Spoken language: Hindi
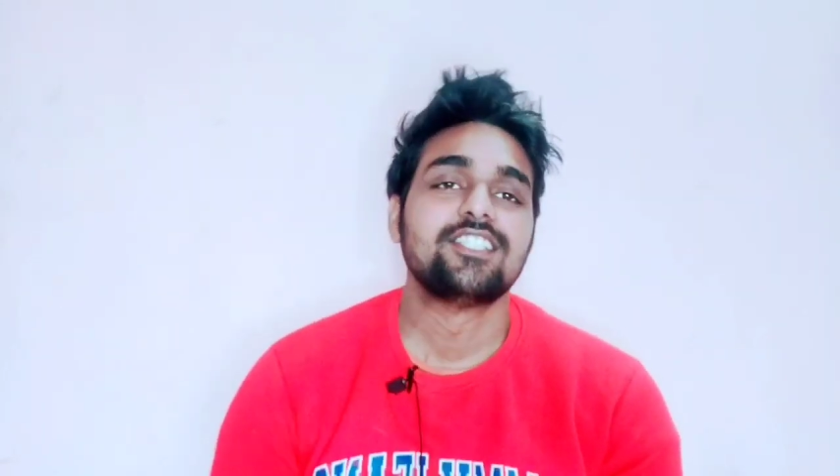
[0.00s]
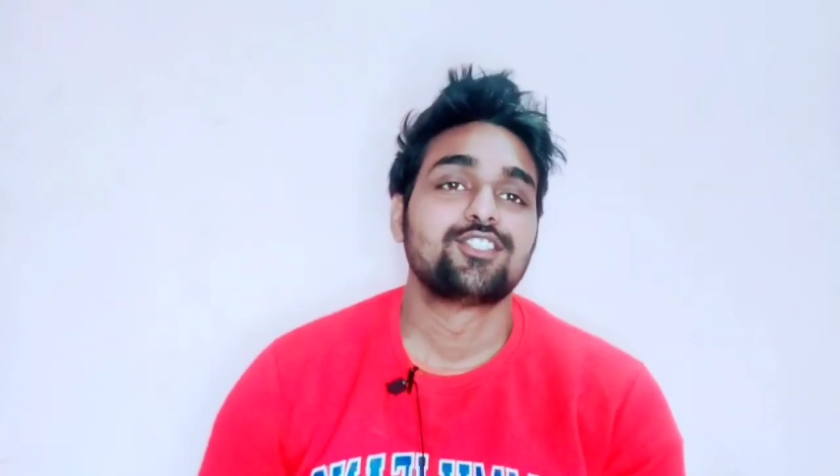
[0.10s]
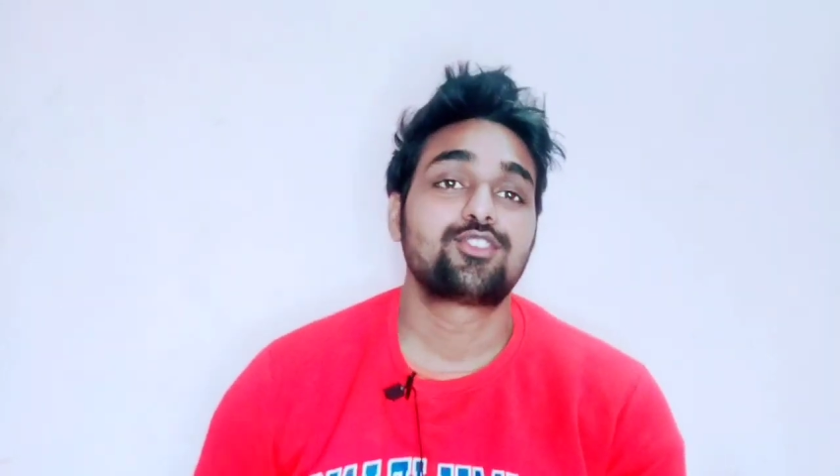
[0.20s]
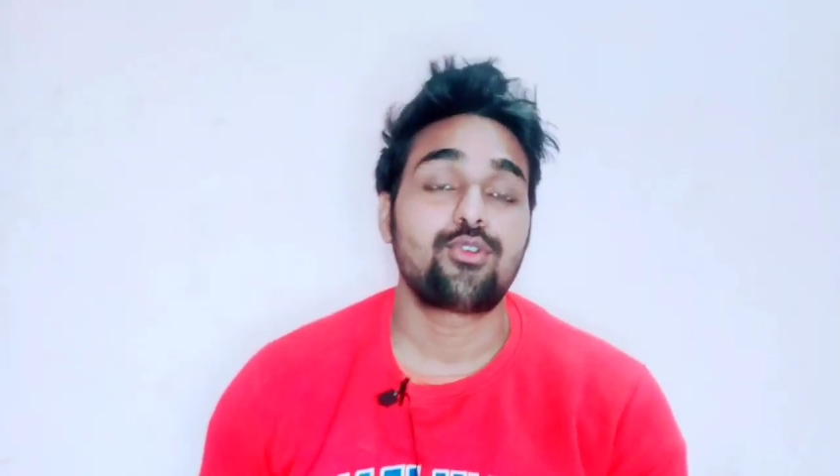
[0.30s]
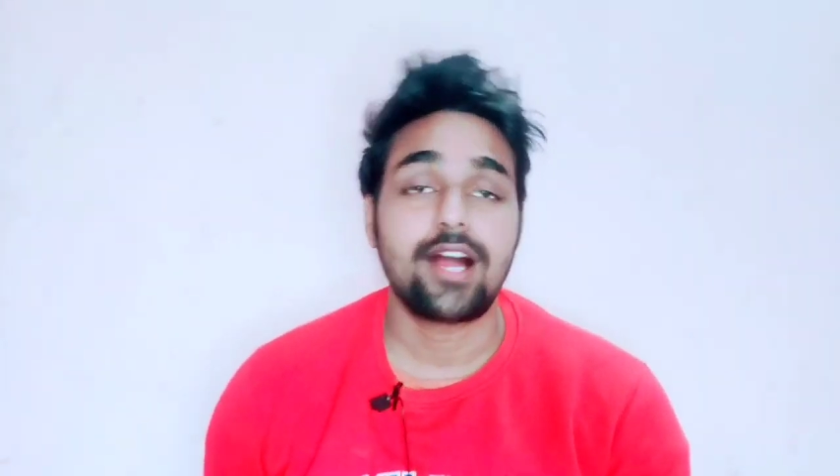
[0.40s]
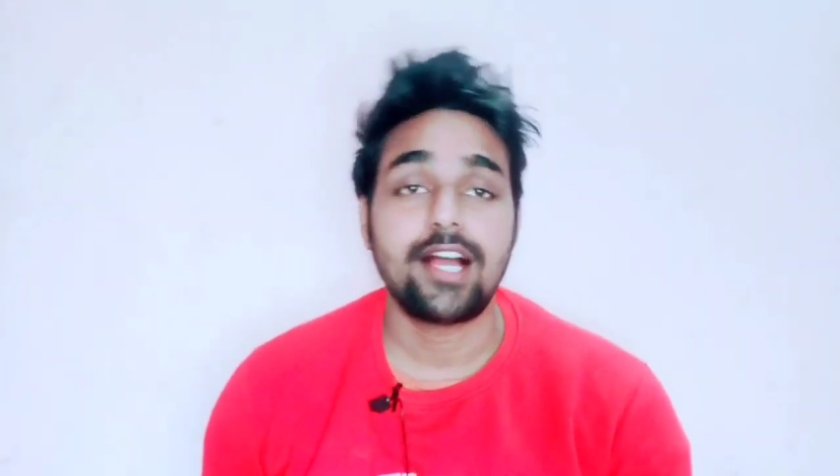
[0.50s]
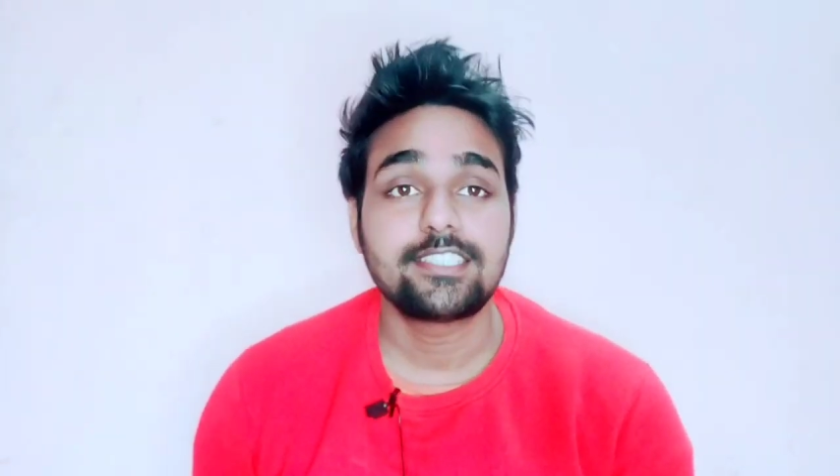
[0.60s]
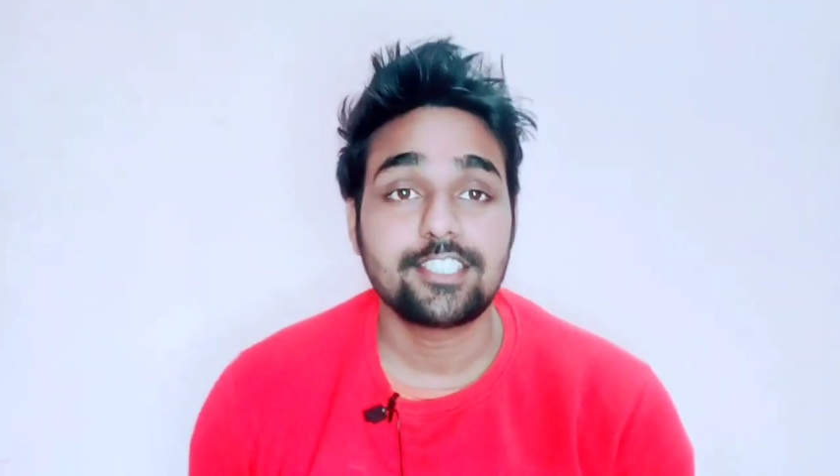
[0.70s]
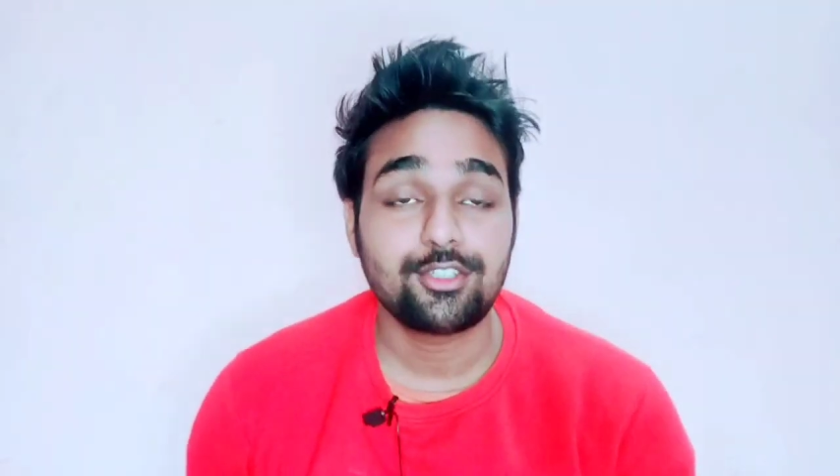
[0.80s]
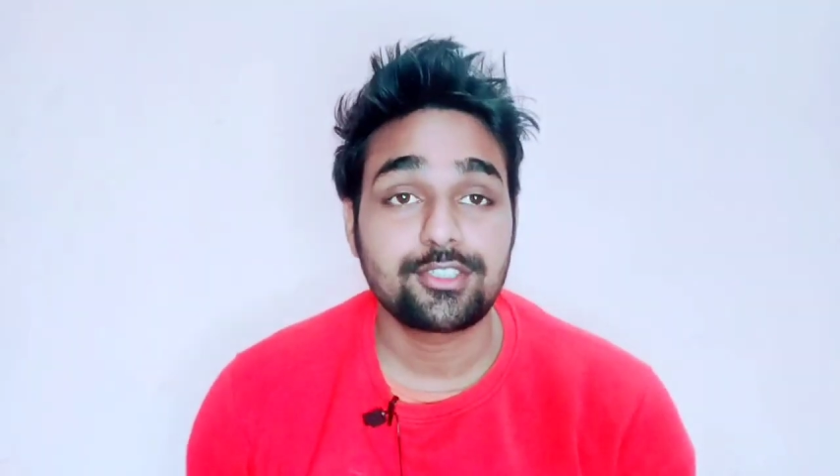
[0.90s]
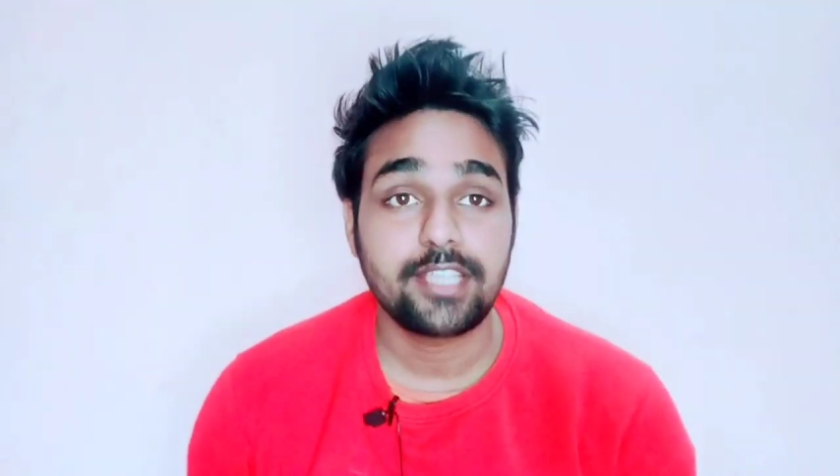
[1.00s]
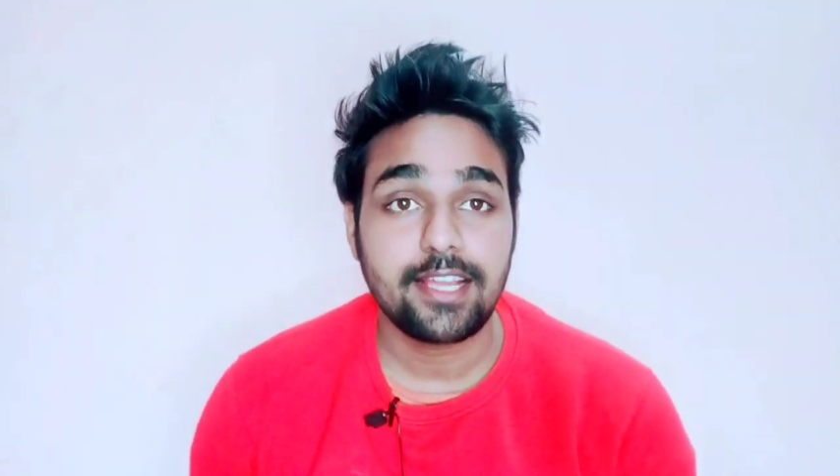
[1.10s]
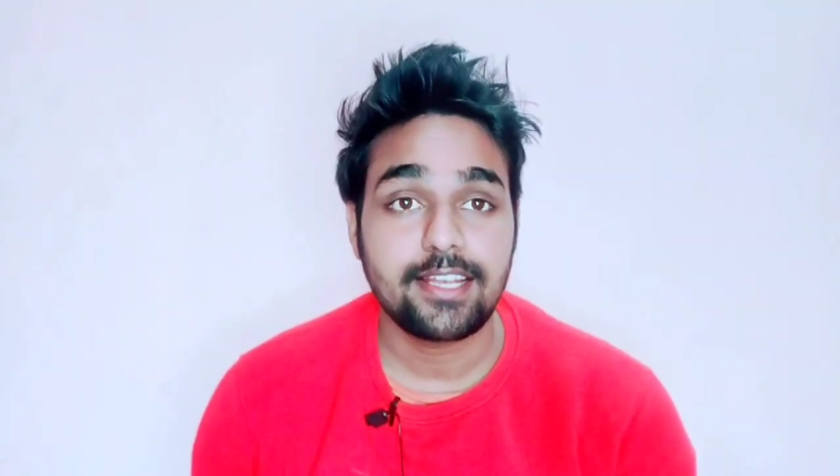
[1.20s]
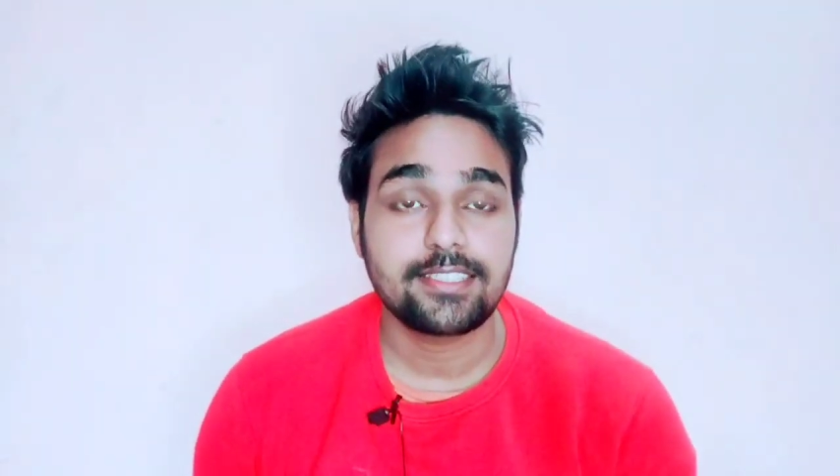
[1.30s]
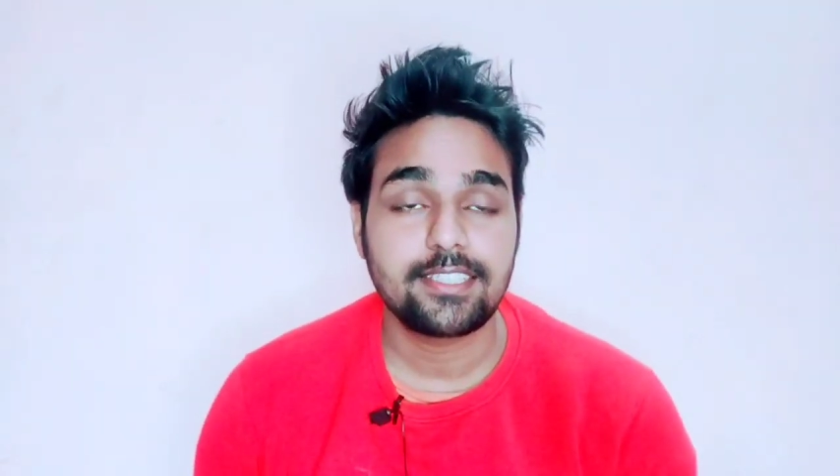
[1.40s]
तो गाई चलो देख लेते